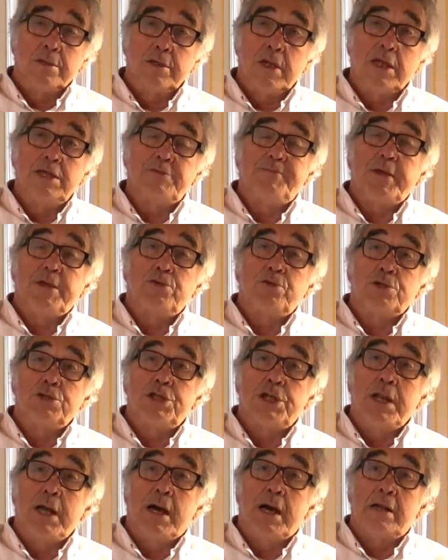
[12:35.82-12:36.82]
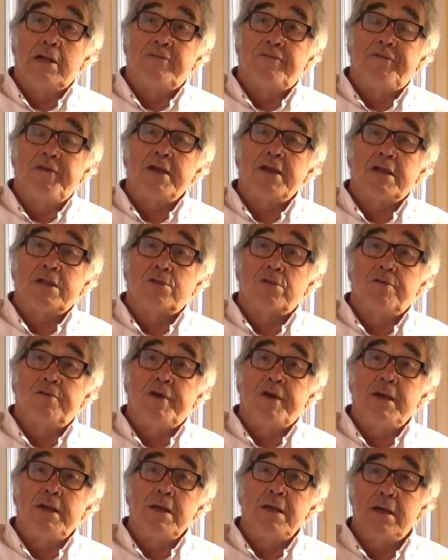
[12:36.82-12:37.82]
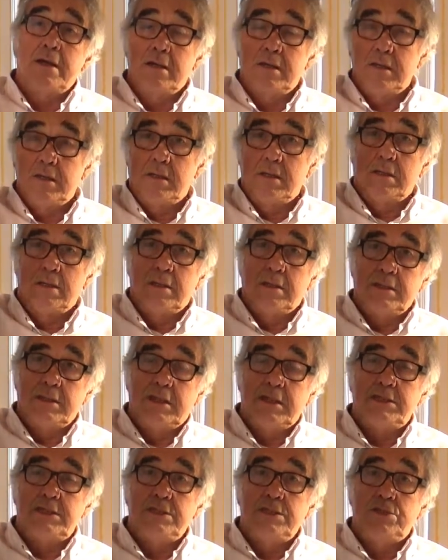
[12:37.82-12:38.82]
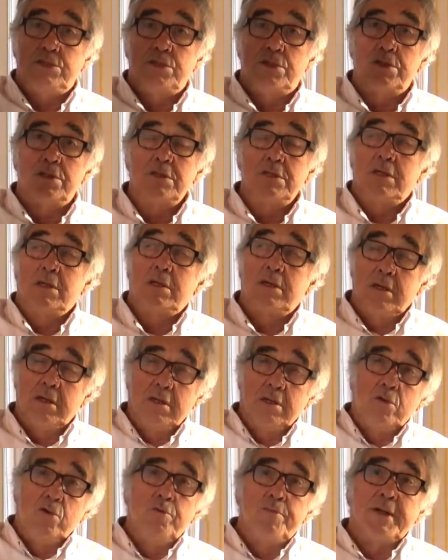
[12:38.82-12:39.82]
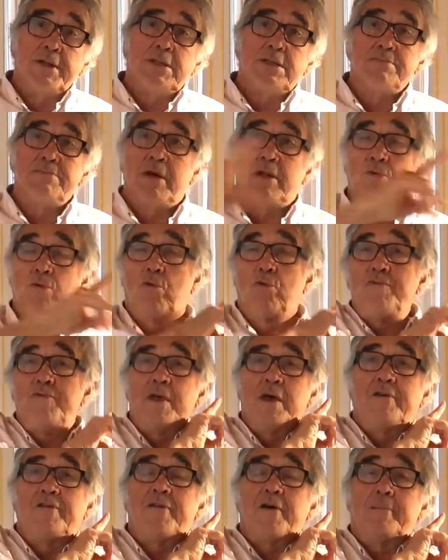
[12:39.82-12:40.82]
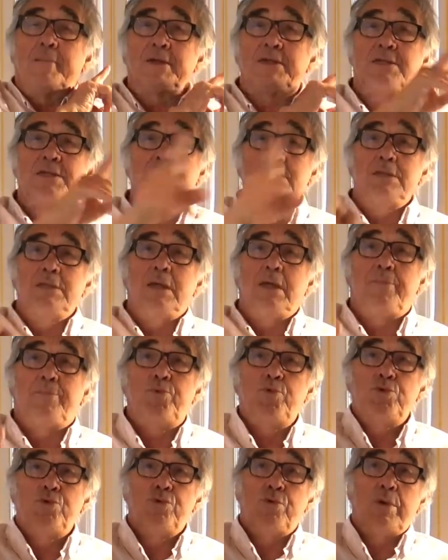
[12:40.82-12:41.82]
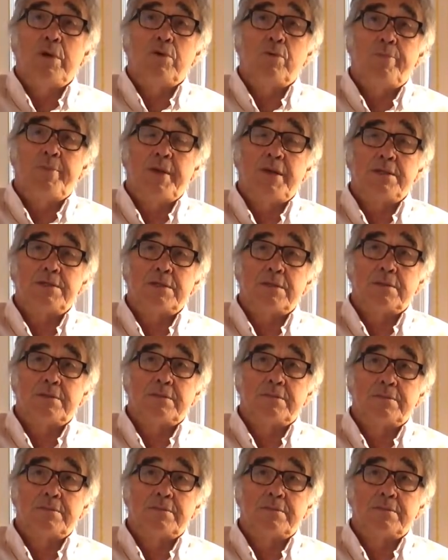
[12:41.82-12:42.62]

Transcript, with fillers: inspection générale fin 80, décision le bâtiment revient à pharmacie et plus du REPS.